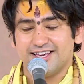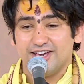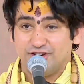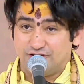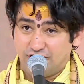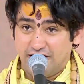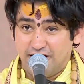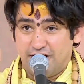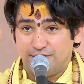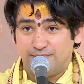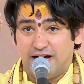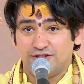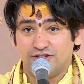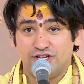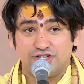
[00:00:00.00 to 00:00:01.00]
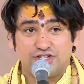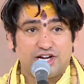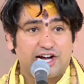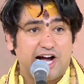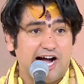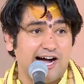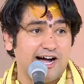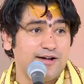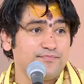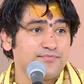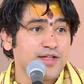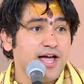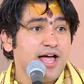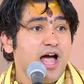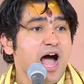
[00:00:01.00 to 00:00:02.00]
इसलिए हनुमान जी से कहा
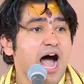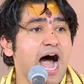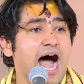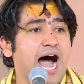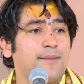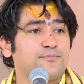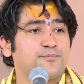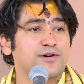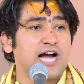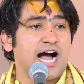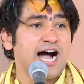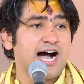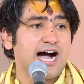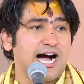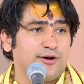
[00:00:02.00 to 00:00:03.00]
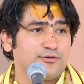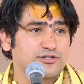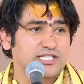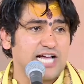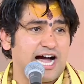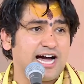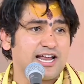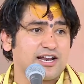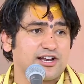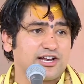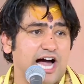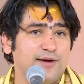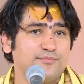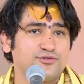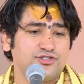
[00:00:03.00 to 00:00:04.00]
आपका अवतार
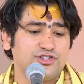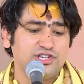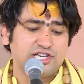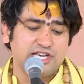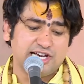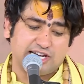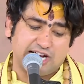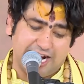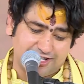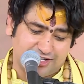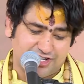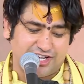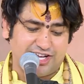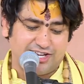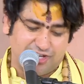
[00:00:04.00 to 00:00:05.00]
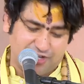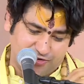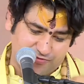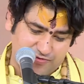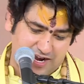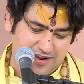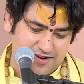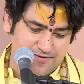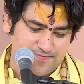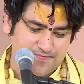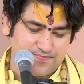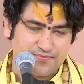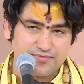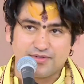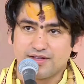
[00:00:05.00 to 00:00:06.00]
राम जी के काज के लिए हुआ
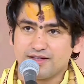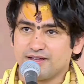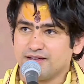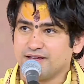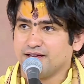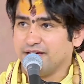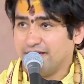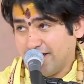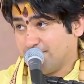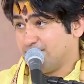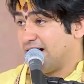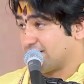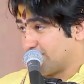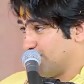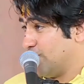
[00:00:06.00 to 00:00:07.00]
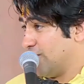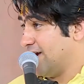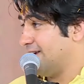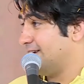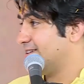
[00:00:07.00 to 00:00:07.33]
है एक बात बोले